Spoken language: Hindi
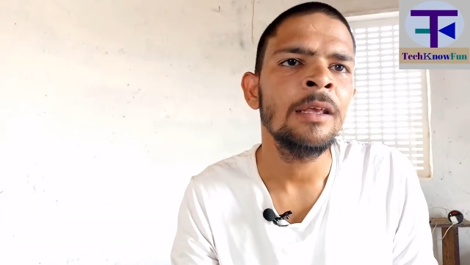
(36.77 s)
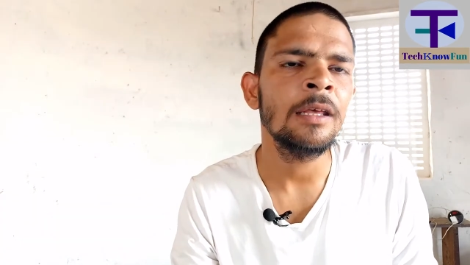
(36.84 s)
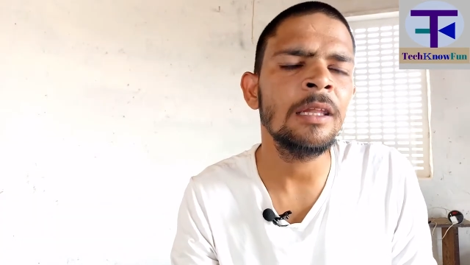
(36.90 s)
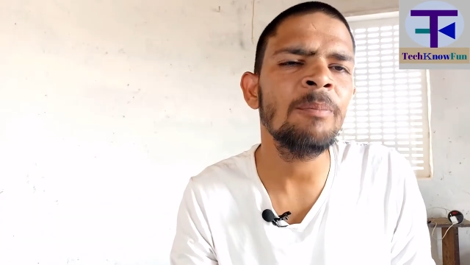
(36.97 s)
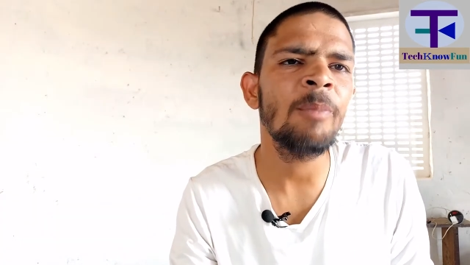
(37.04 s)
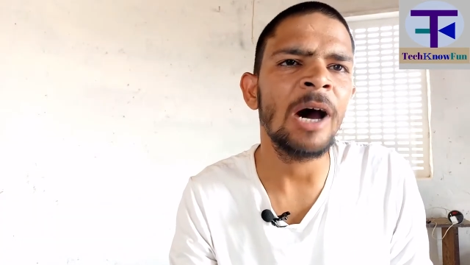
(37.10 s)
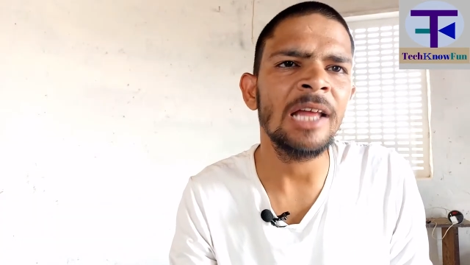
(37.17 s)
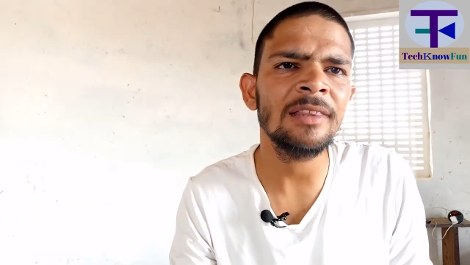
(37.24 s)

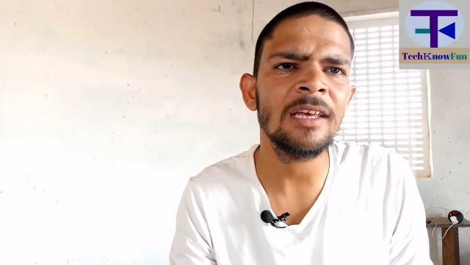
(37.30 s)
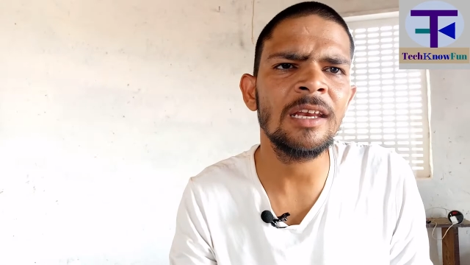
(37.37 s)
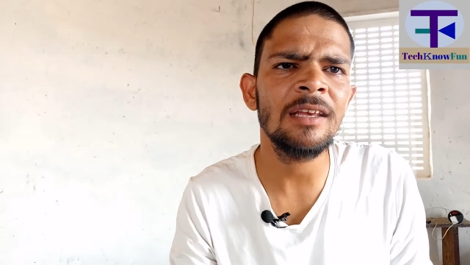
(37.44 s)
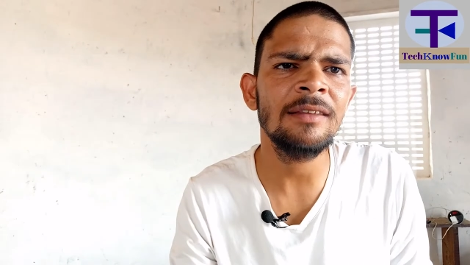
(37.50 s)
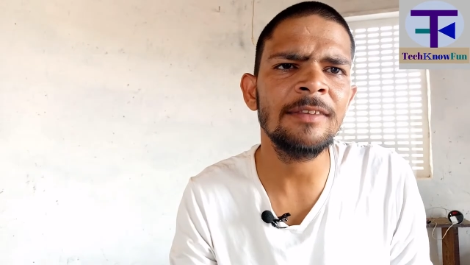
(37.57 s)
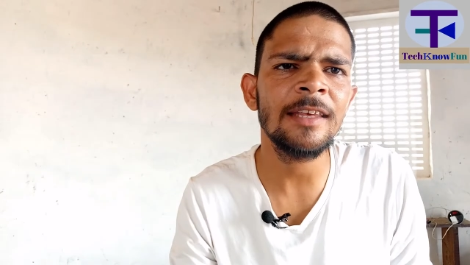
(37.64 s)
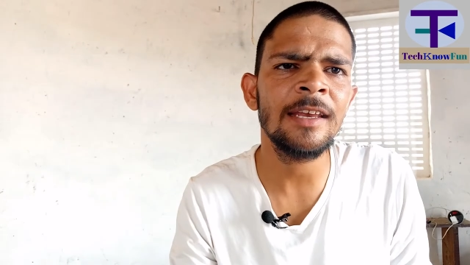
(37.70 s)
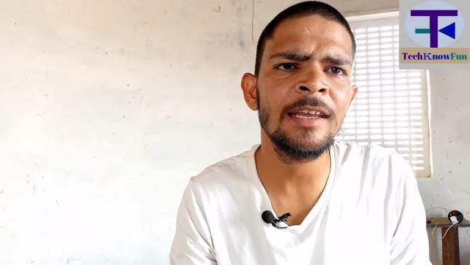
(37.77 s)
यदि बात करें
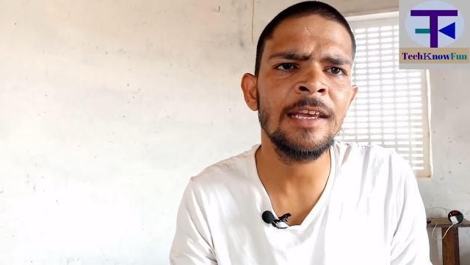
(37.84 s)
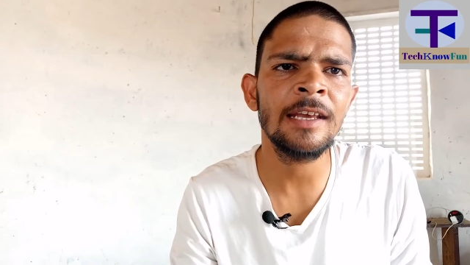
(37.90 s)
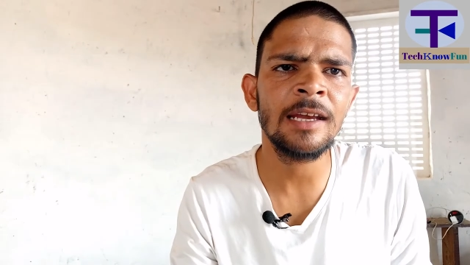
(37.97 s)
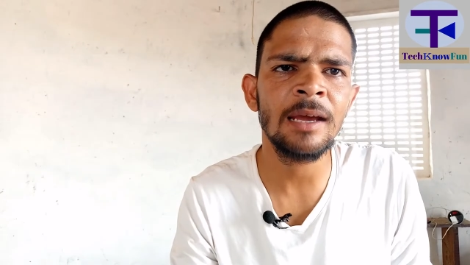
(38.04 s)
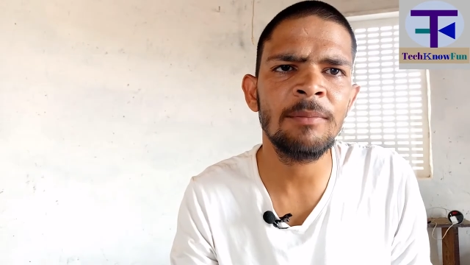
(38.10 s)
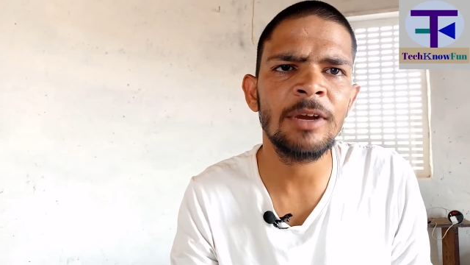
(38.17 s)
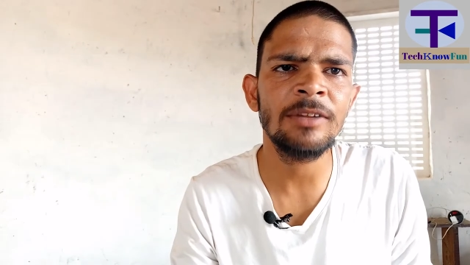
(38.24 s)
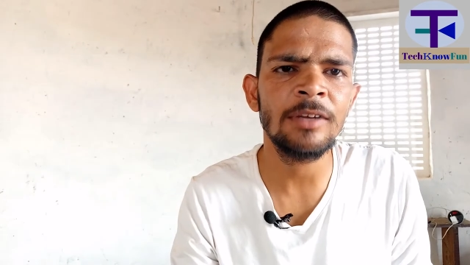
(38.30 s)
इसके रियर
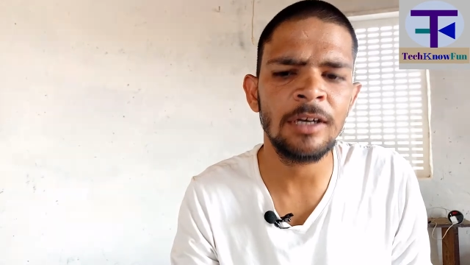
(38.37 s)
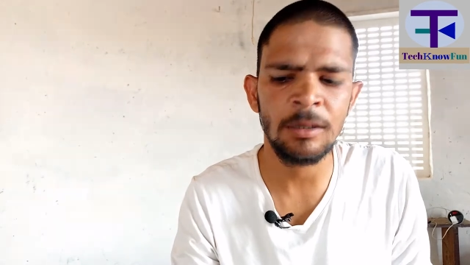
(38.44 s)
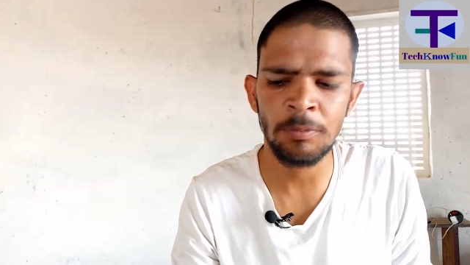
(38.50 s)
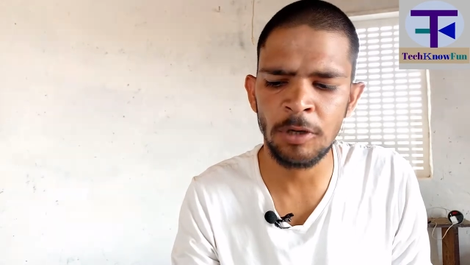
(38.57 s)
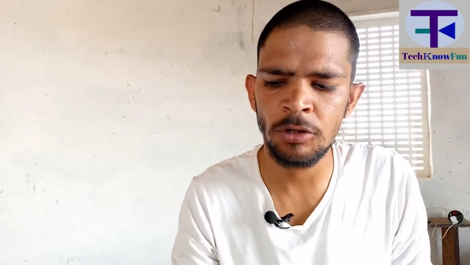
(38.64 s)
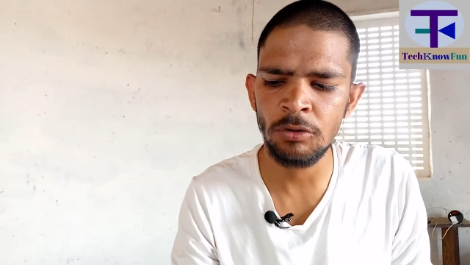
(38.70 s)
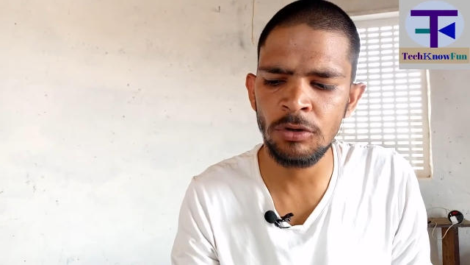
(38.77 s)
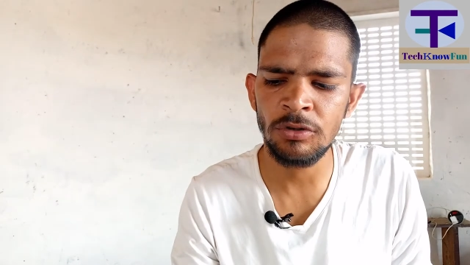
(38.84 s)
कैमरा सेटअप
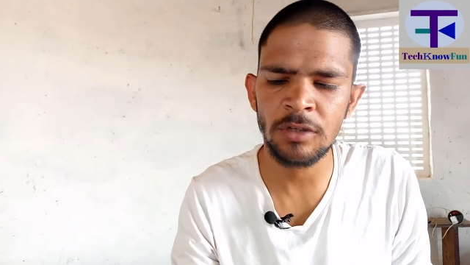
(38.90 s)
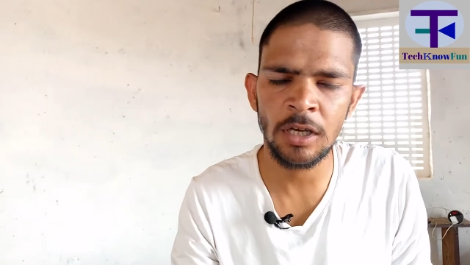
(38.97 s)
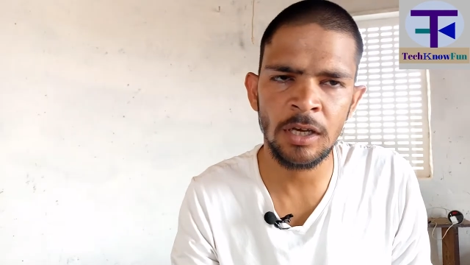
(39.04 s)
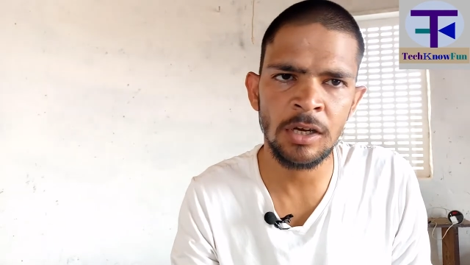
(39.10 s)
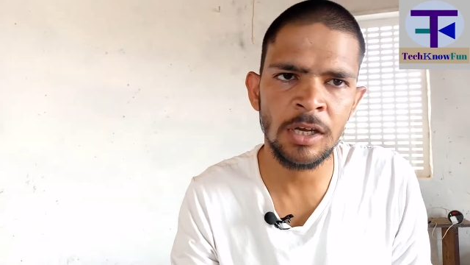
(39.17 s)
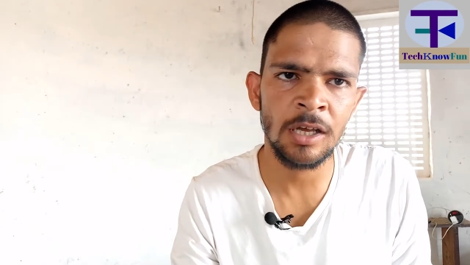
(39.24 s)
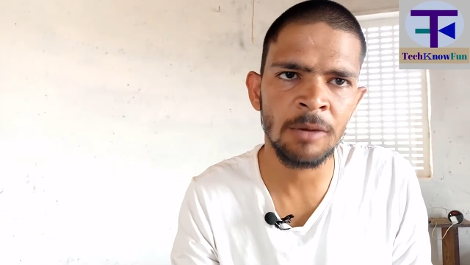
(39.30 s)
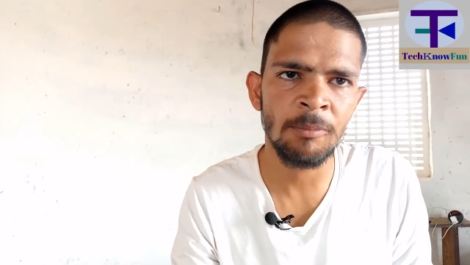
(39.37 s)
की तो इसके
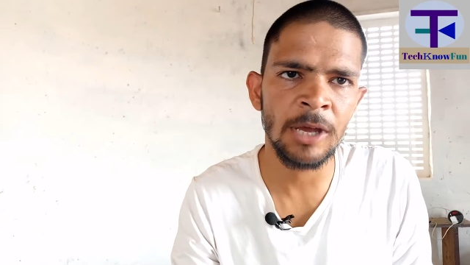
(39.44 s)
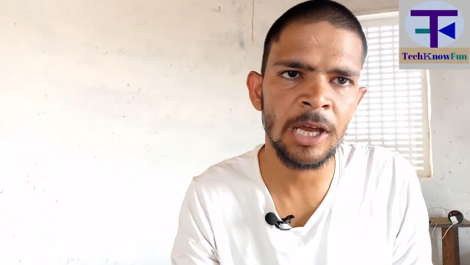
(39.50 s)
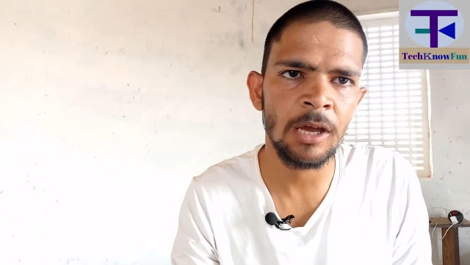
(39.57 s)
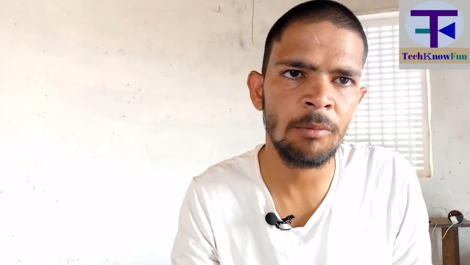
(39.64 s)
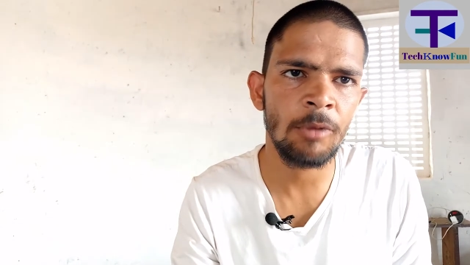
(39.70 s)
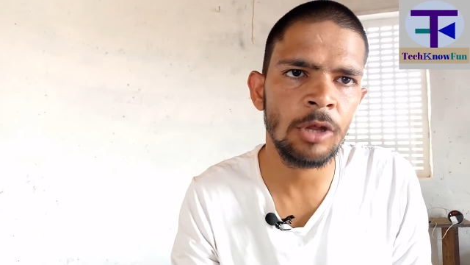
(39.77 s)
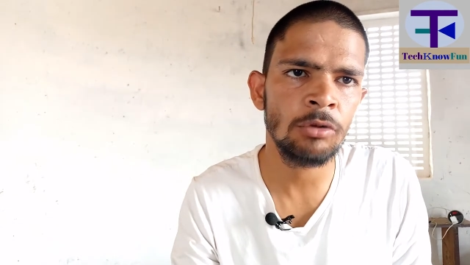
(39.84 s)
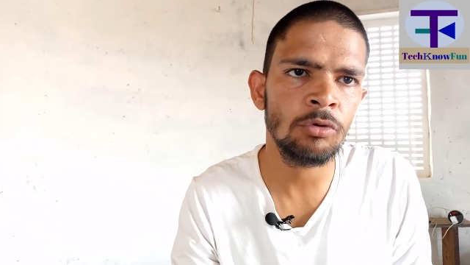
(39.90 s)
रियर में
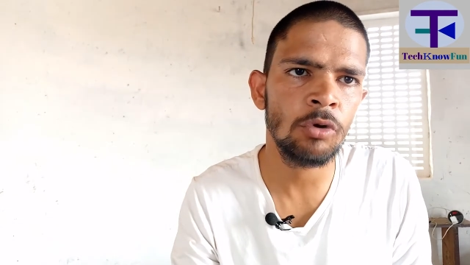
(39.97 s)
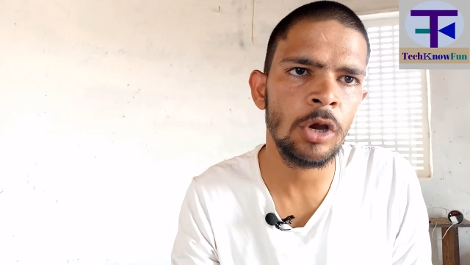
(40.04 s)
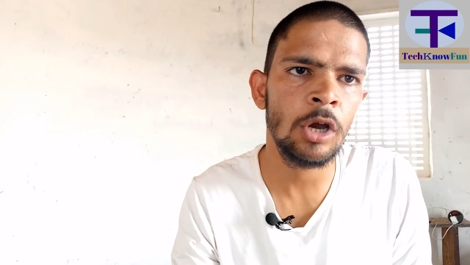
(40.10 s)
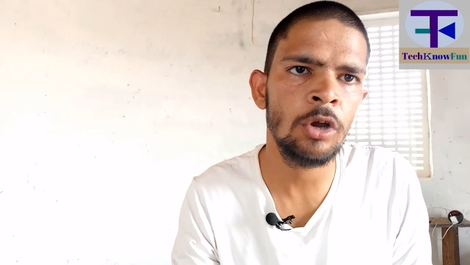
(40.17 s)
हमें जो है